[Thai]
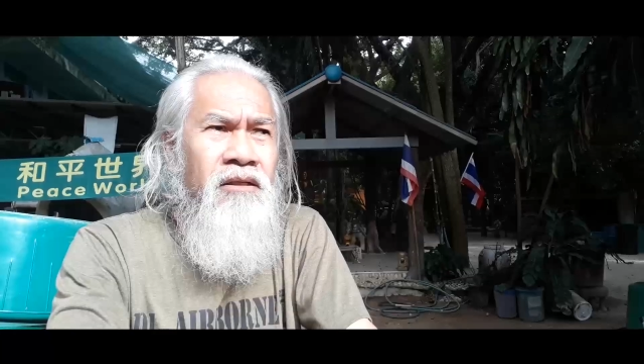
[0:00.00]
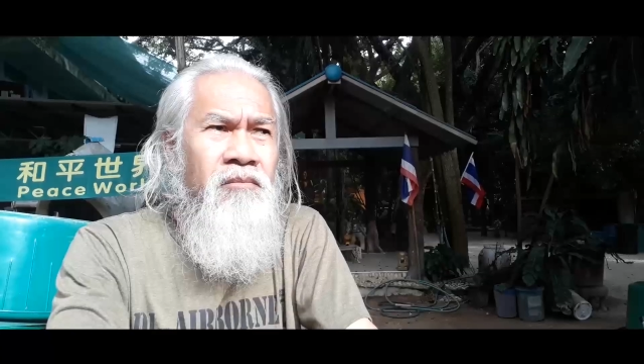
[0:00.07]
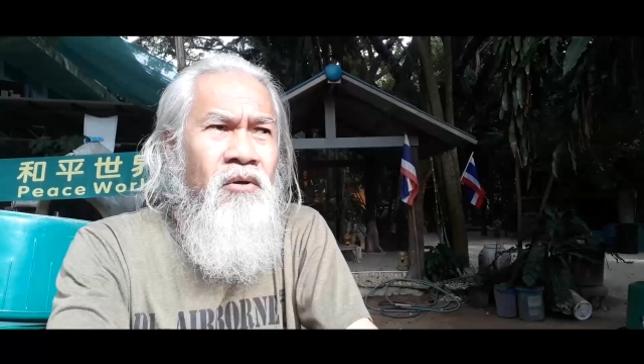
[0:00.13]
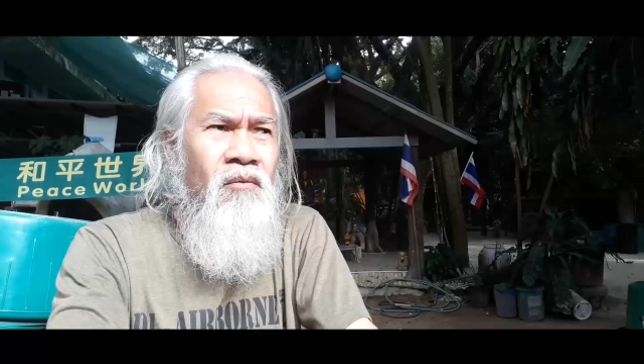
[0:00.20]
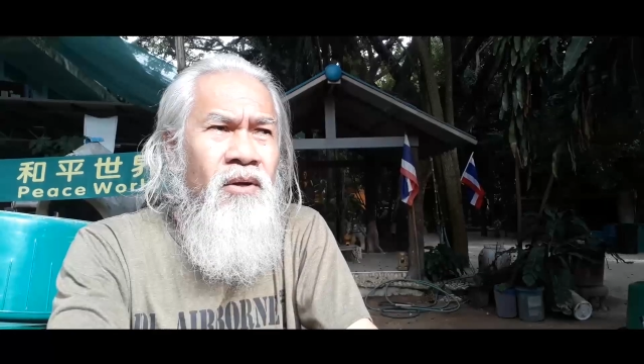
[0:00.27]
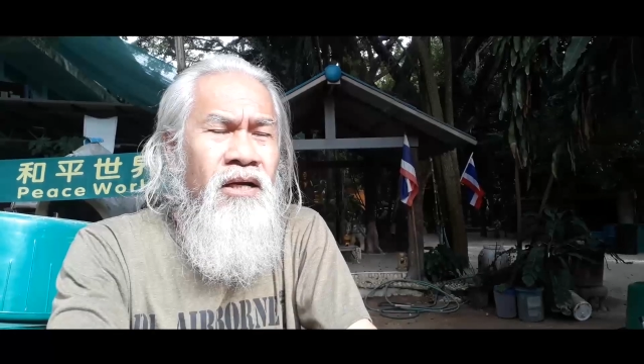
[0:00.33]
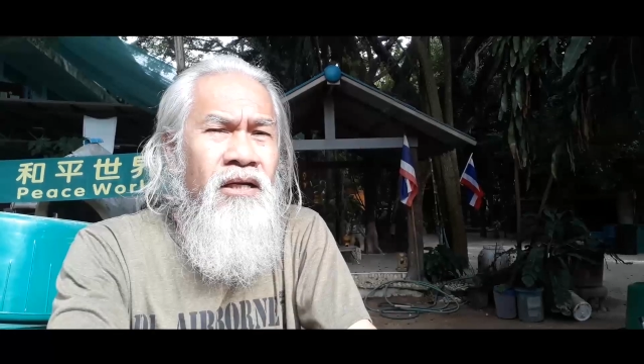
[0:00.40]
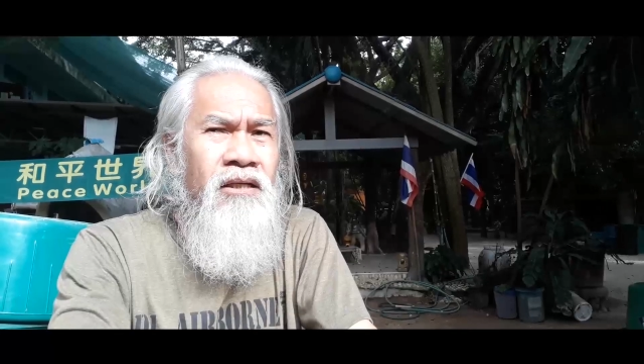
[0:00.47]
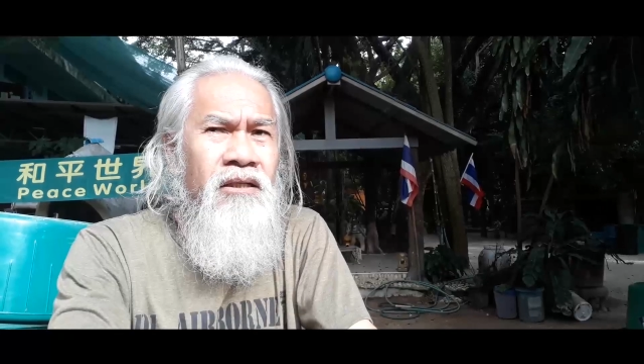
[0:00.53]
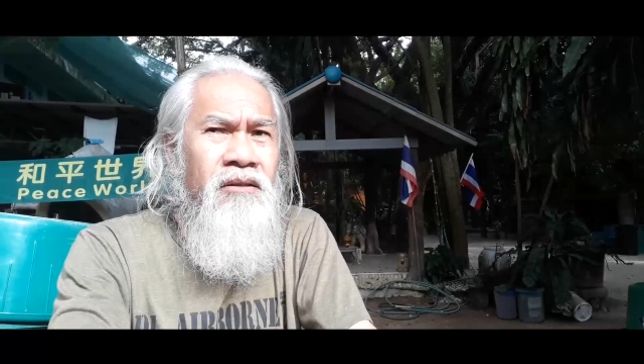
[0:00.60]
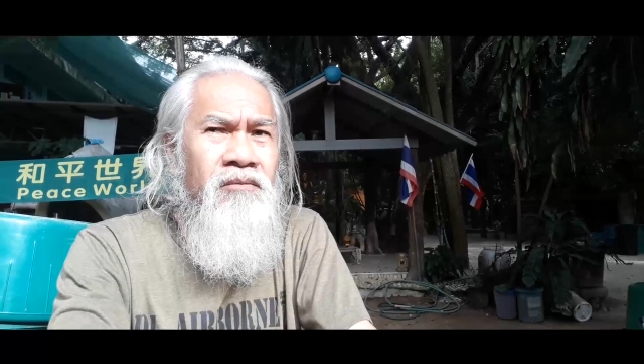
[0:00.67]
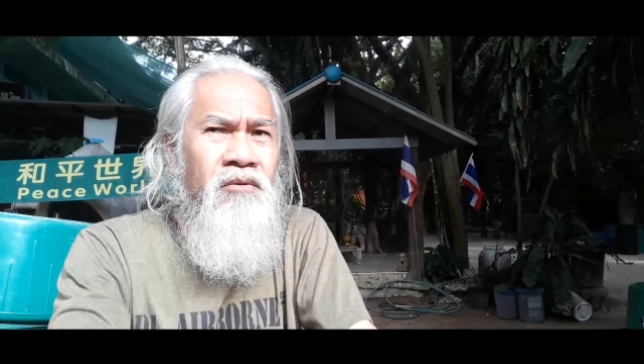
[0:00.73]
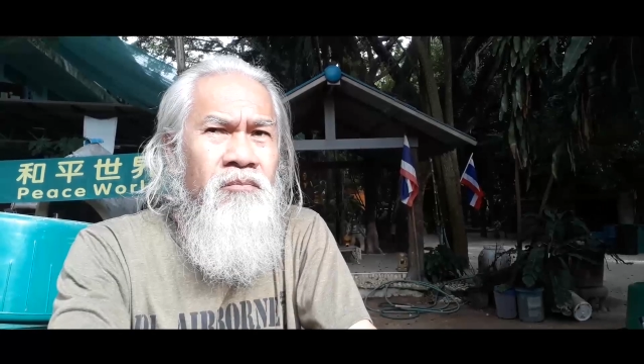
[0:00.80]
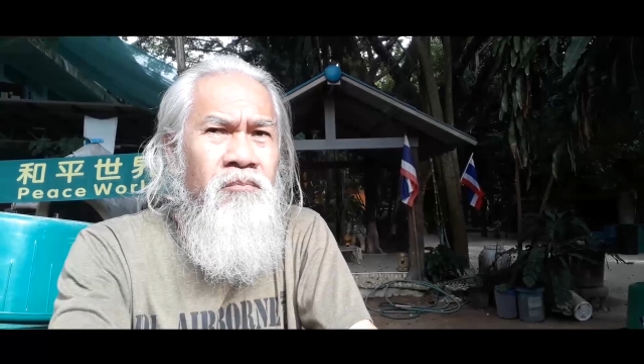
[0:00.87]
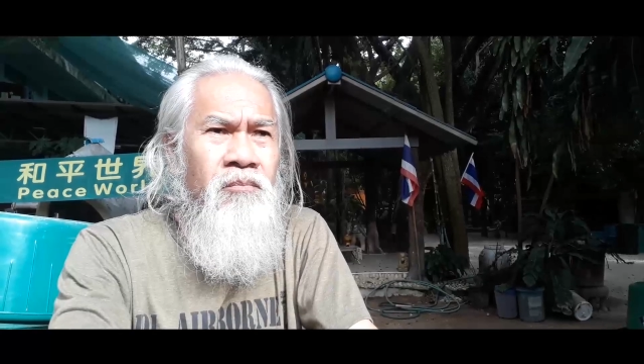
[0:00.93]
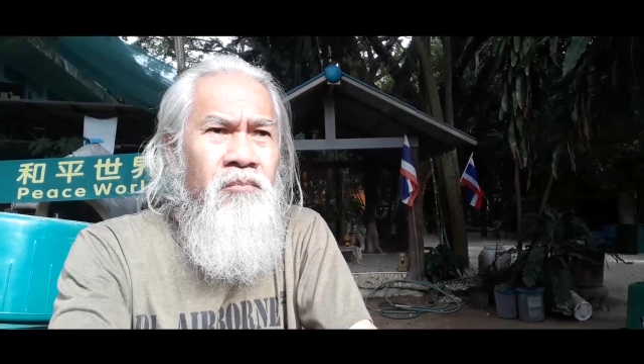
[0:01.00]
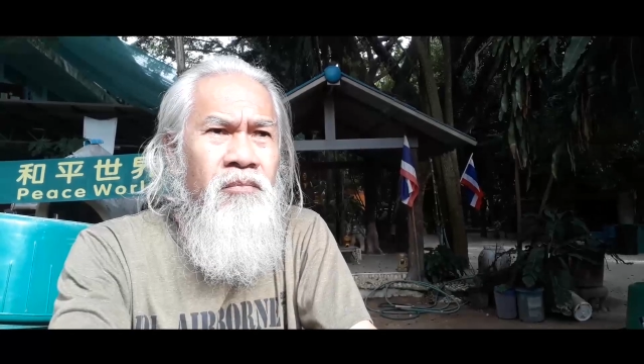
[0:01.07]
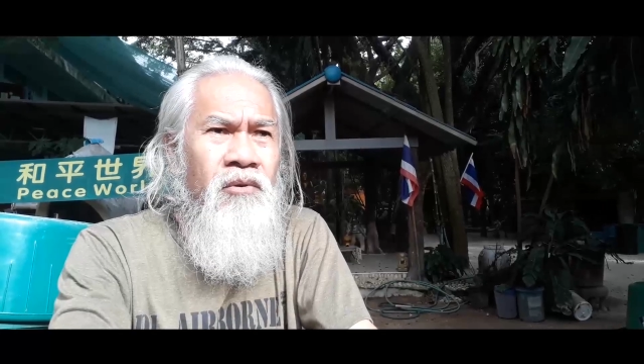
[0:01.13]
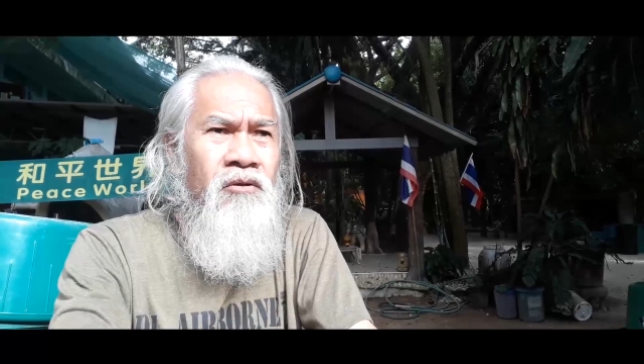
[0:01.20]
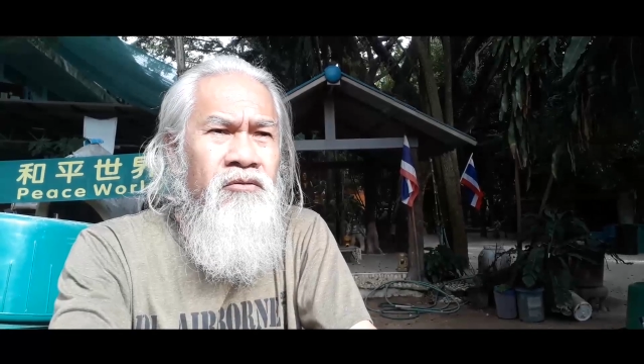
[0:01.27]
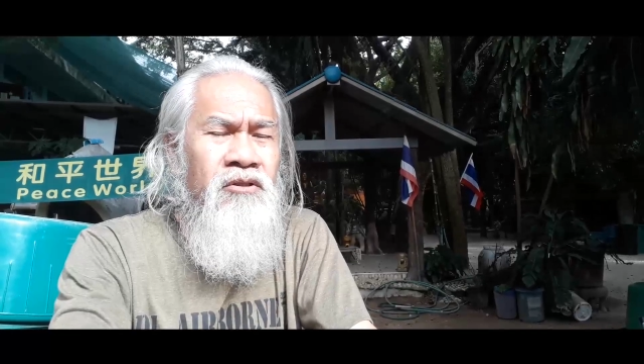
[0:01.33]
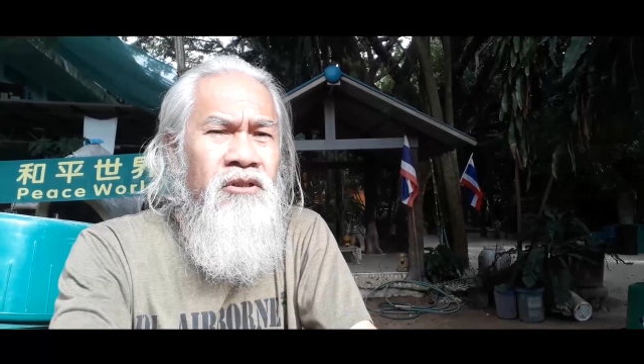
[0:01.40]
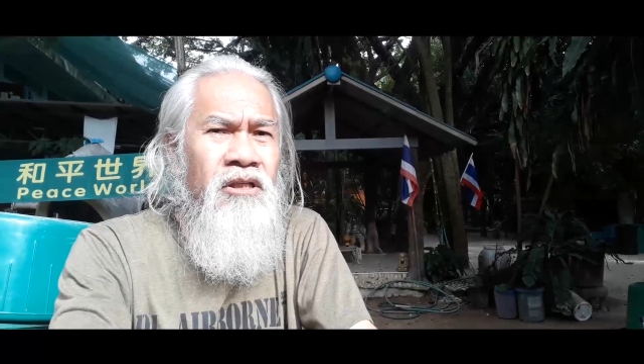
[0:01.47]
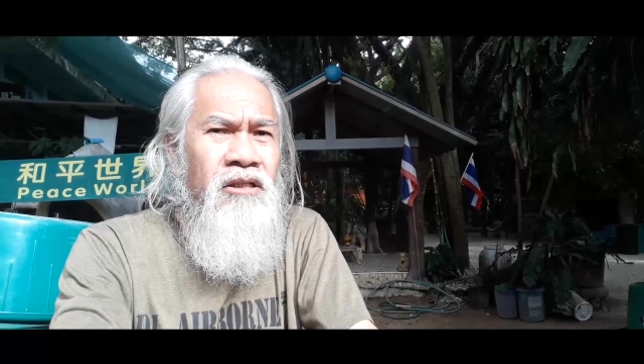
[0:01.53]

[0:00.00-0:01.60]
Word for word: เพราะว่าออกซิเจ